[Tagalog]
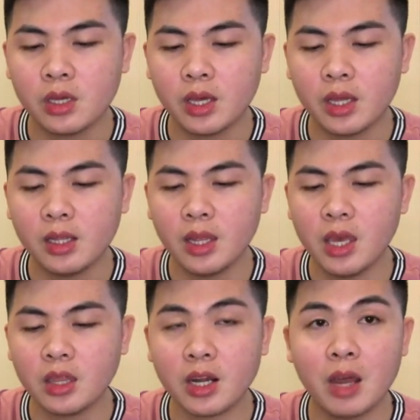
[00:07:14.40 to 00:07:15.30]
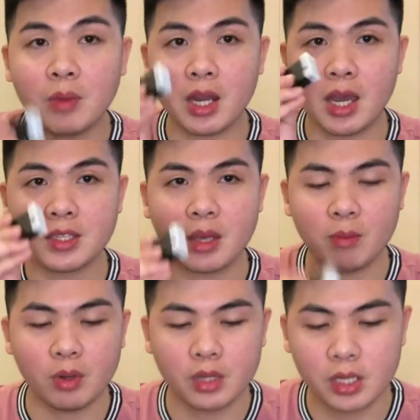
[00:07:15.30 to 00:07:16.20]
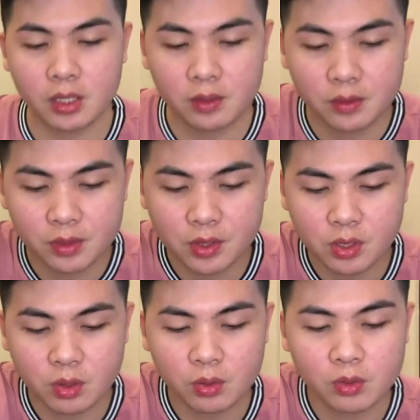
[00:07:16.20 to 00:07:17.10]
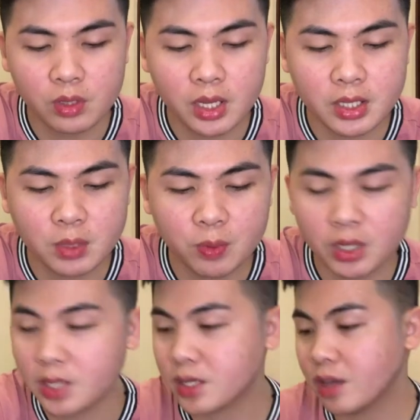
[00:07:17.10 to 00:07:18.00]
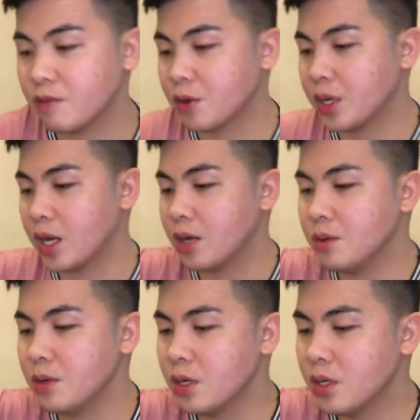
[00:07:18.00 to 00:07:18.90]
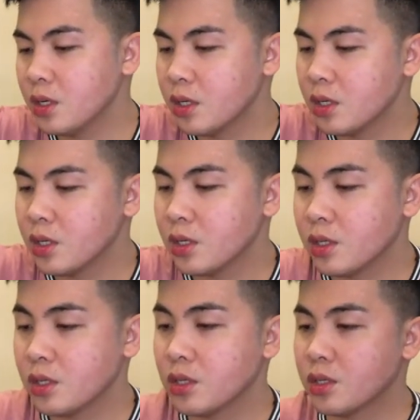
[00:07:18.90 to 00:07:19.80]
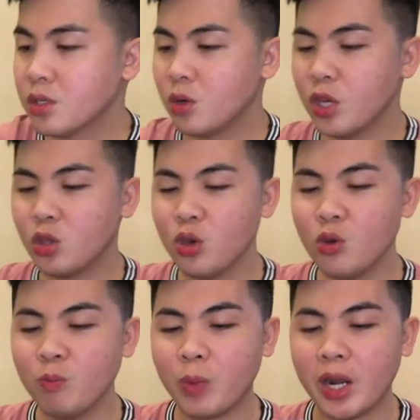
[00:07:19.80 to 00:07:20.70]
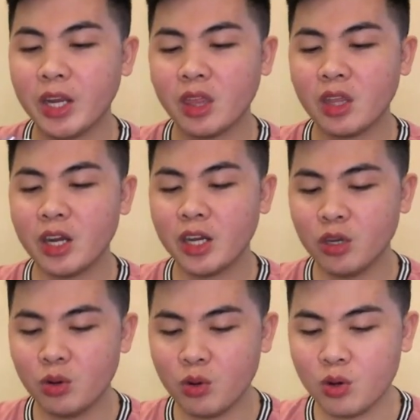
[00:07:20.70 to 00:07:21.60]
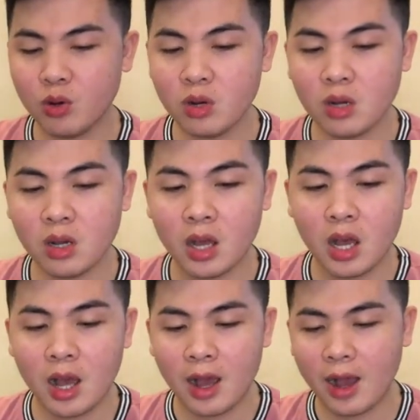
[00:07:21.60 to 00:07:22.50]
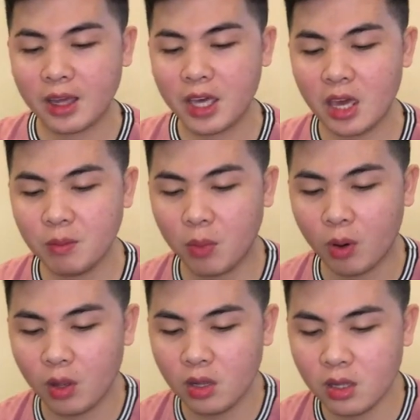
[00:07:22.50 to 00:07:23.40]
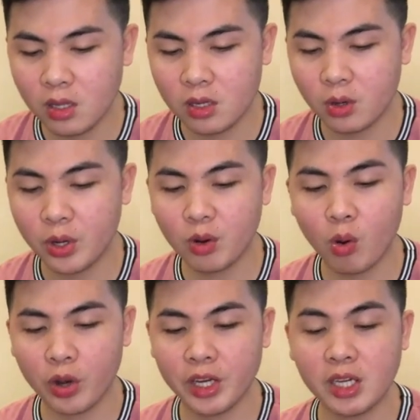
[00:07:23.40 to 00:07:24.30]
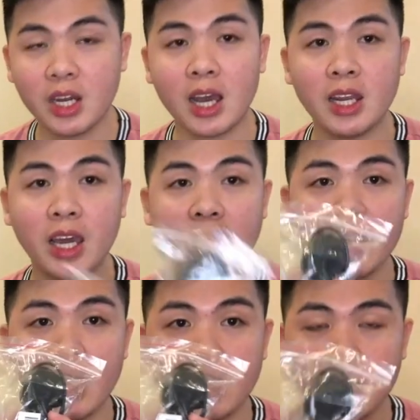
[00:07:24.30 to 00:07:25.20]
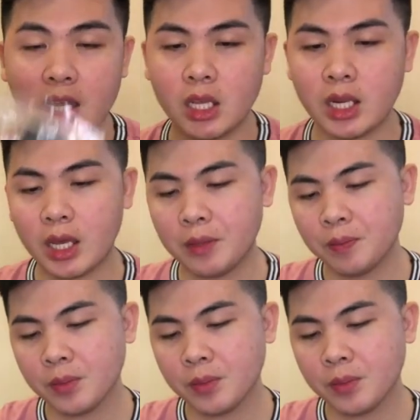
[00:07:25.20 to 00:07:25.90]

And later I'm gonna assemble. So let's put aside for now. So ito yung partner nung uh, cable or cord na nakita natin kanina.